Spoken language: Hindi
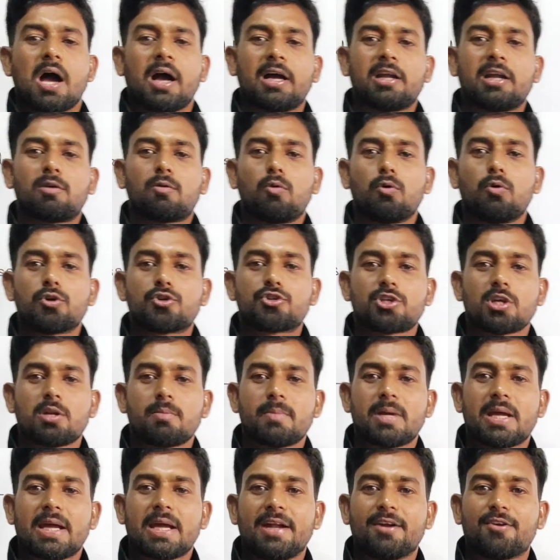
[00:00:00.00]
अगर क्वेश्चन
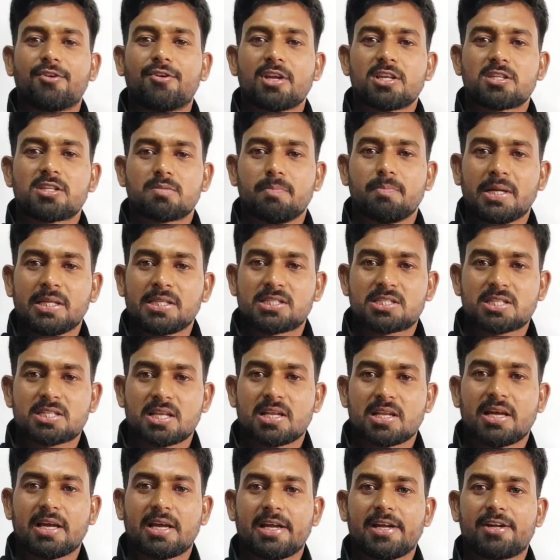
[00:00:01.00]
में एड्रेस
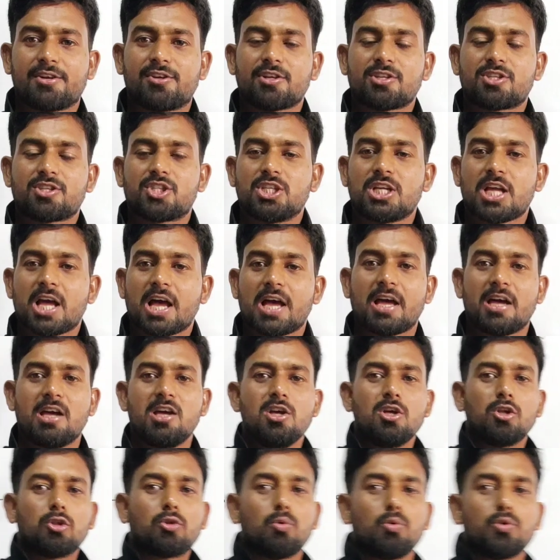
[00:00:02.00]
मेंशन है एड्रेस दिया है
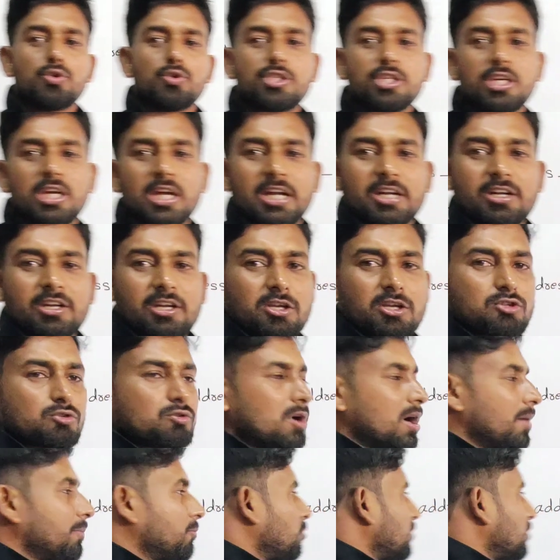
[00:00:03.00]
तो उसी एड्रेस
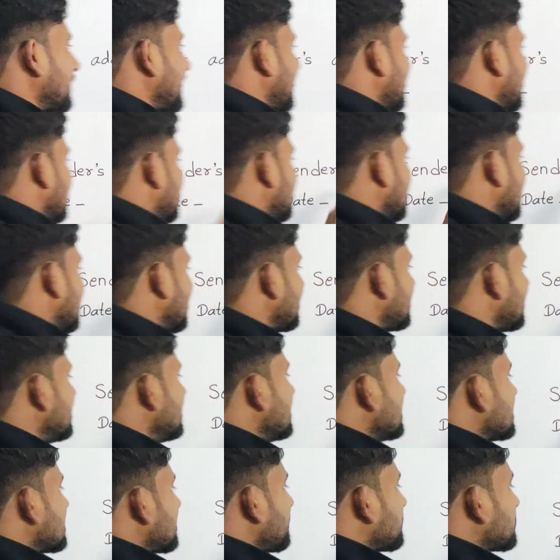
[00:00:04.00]
को आपको क्या करना है
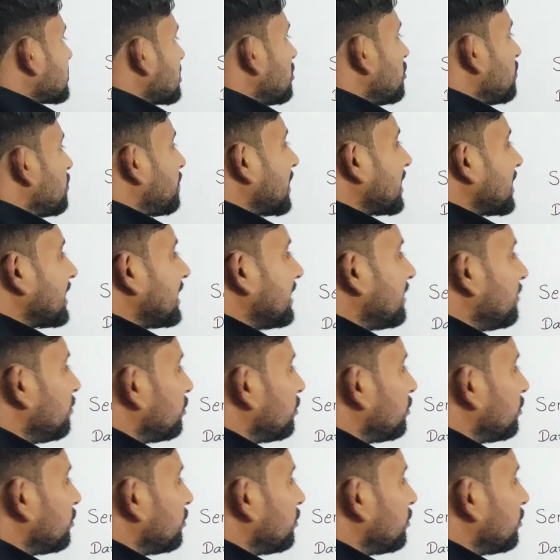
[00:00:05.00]
सबसे ऊपर